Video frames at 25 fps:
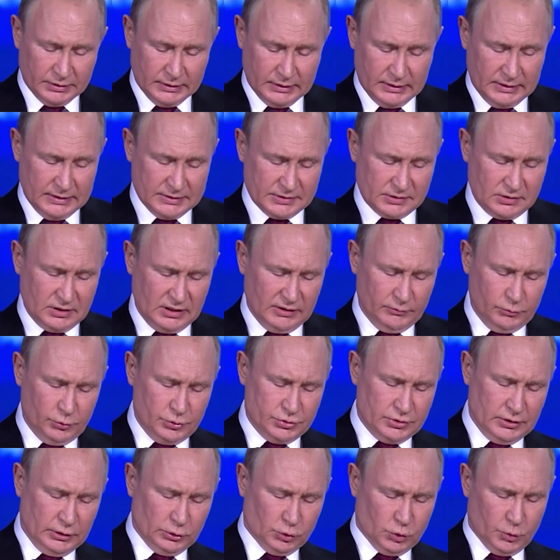tüm görevleri
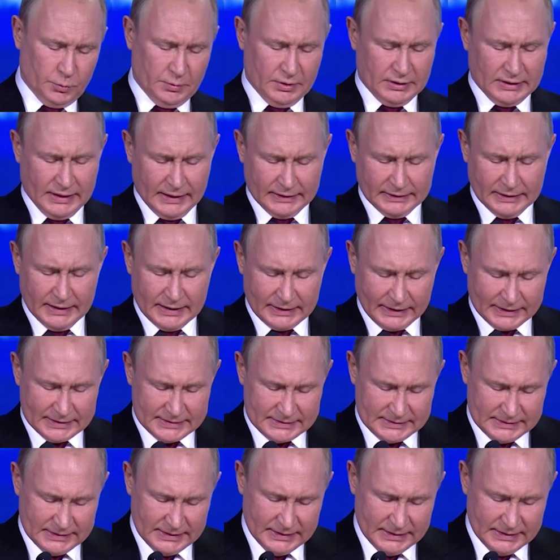gerçekleştirilecek.